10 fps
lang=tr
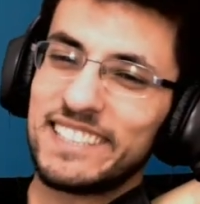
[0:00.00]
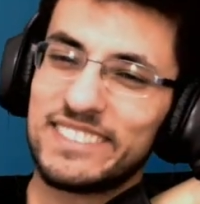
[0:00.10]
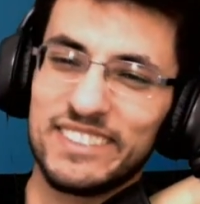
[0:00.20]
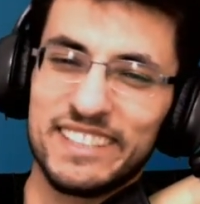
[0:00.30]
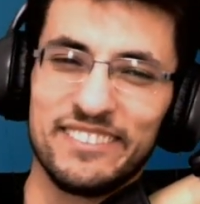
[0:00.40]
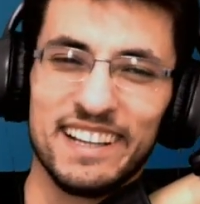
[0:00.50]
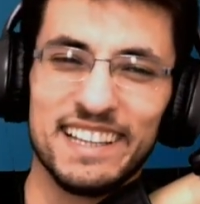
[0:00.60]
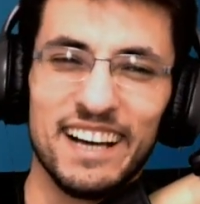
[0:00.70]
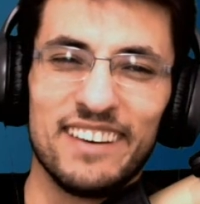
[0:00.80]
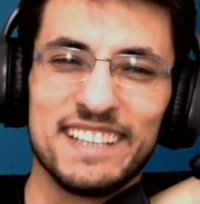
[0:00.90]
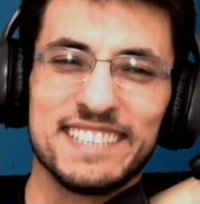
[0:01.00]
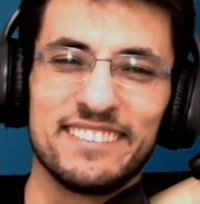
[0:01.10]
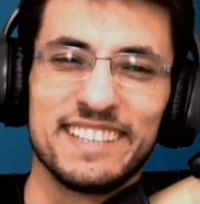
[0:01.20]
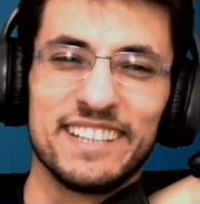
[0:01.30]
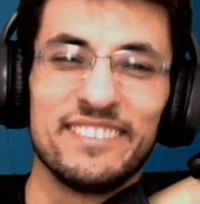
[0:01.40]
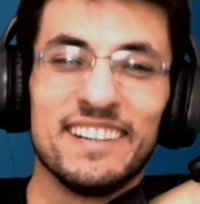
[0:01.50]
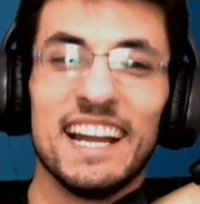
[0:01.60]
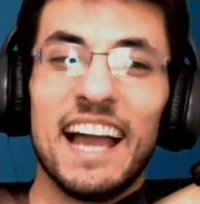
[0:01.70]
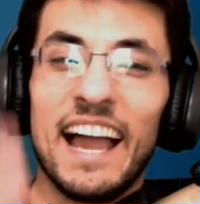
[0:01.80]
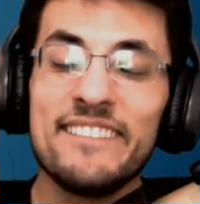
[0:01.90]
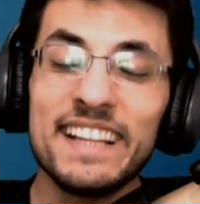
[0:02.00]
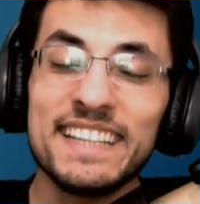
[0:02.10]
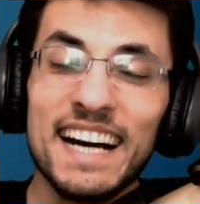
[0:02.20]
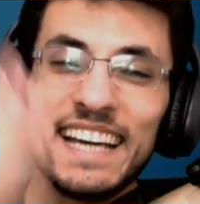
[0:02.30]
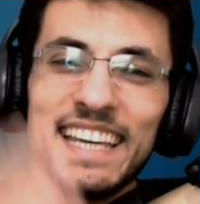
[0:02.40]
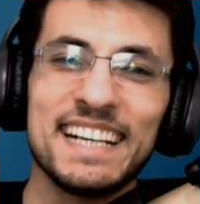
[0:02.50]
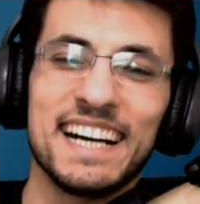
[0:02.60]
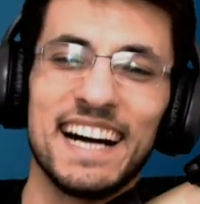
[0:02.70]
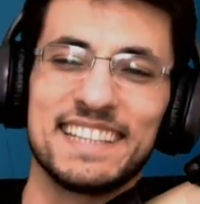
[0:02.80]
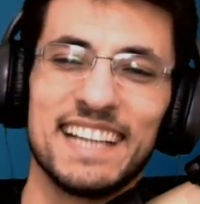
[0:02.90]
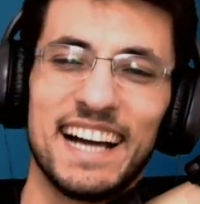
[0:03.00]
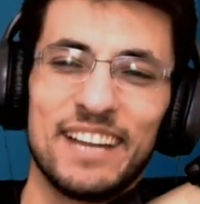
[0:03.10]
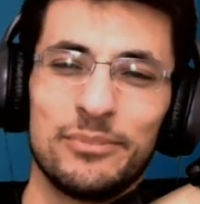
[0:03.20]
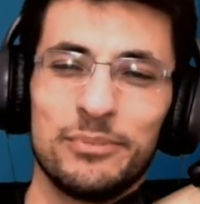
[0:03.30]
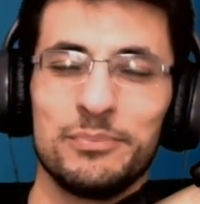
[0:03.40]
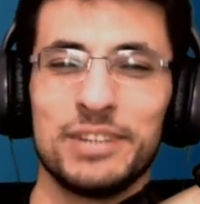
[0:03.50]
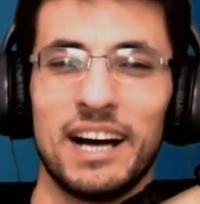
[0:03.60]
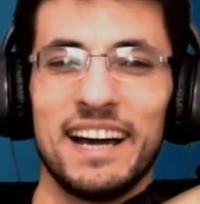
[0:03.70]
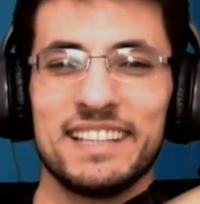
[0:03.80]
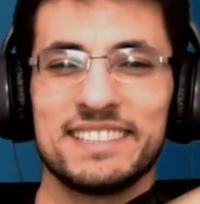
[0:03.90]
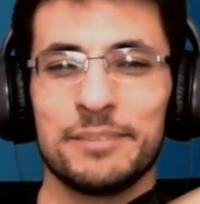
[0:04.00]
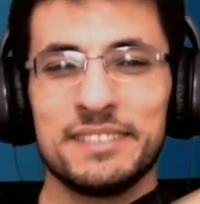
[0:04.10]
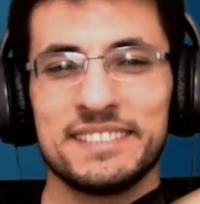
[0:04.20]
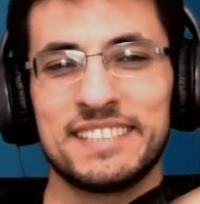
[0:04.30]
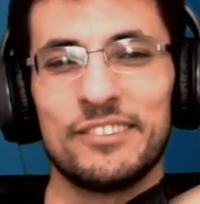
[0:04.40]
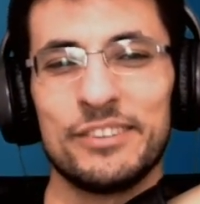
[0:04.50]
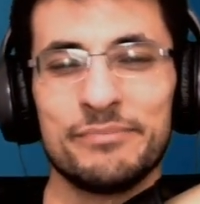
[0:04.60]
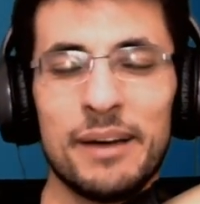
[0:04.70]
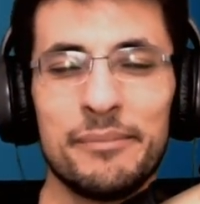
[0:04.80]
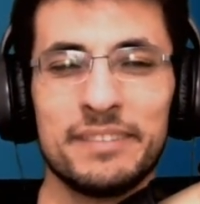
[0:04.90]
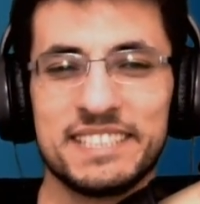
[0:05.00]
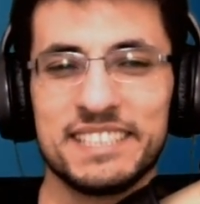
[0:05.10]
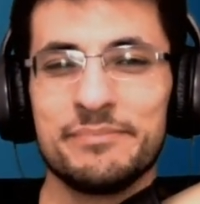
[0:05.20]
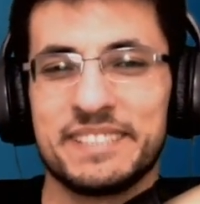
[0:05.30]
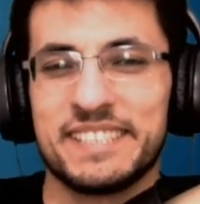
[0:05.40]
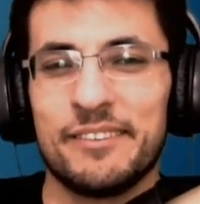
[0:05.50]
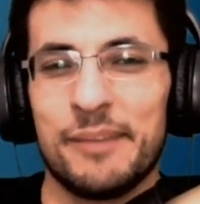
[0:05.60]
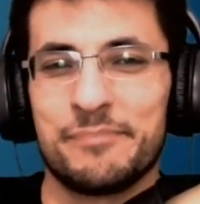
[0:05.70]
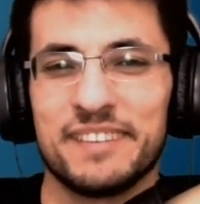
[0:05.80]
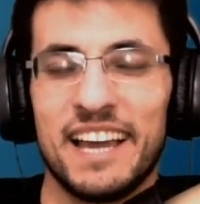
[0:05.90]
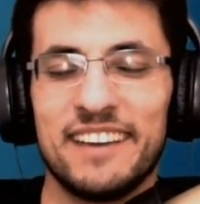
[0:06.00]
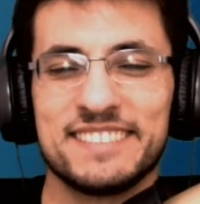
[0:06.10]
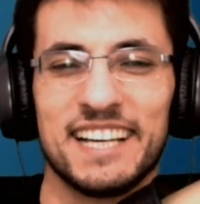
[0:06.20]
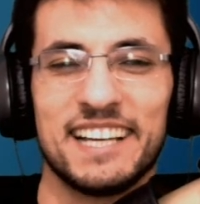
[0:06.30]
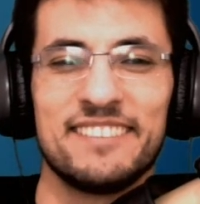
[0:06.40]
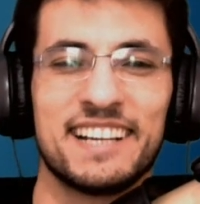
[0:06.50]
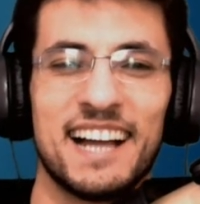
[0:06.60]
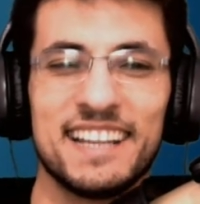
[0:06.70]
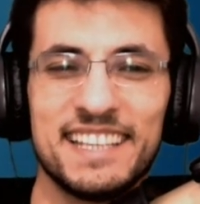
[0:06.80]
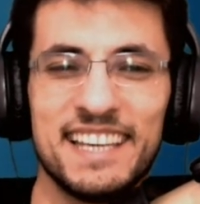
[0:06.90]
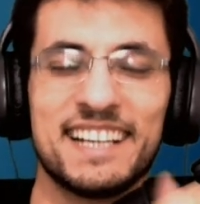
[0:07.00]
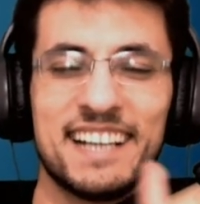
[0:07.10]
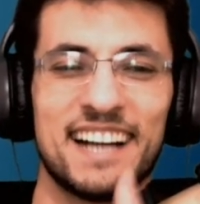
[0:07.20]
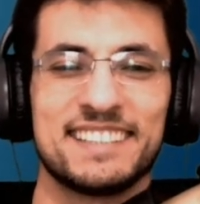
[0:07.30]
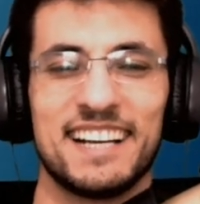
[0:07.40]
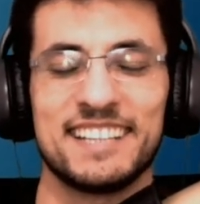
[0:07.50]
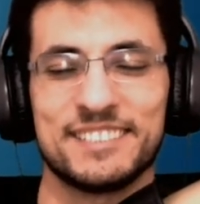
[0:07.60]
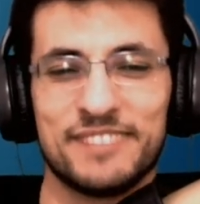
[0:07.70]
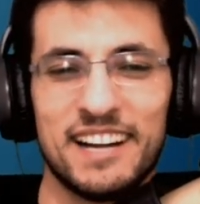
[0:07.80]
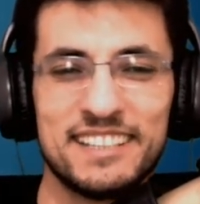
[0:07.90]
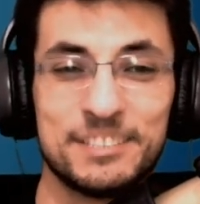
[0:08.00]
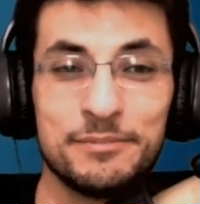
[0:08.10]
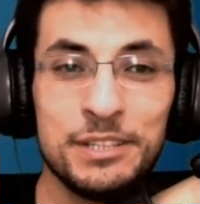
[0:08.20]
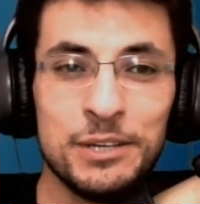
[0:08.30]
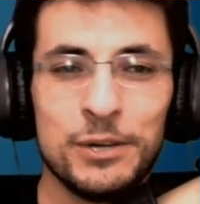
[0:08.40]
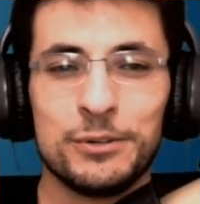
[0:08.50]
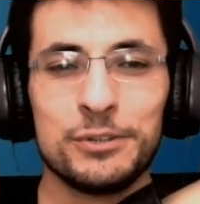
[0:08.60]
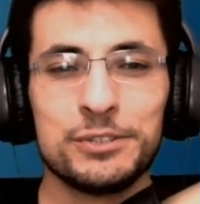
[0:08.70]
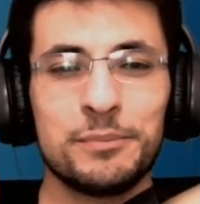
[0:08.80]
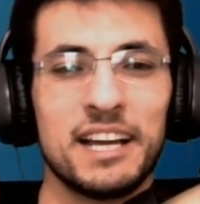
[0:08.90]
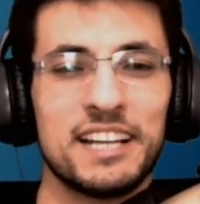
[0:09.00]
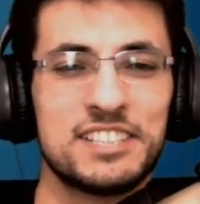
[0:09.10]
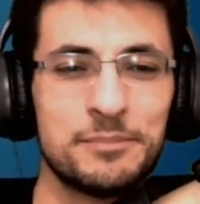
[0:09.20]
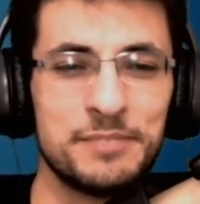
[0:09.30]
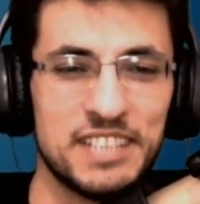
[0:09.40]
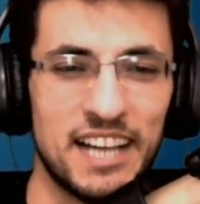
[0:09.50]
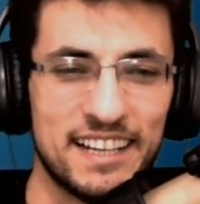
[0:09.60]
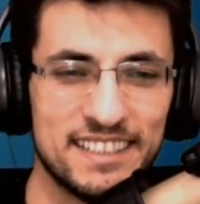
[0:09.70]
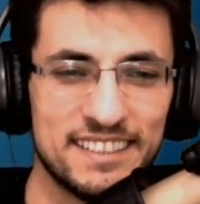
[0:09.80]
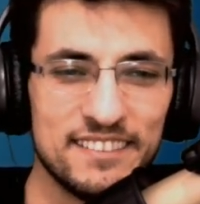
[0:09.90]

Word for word: Bence çok iyi. Vallahi ben sevindim. Hem de daha ilk kart yani. Bu, bu da ayrıca bir sevinmem için bir sebep. Efsanevi kart. İlk kartını açtım kardeşimin. Yüzüm kara çıkmayacak.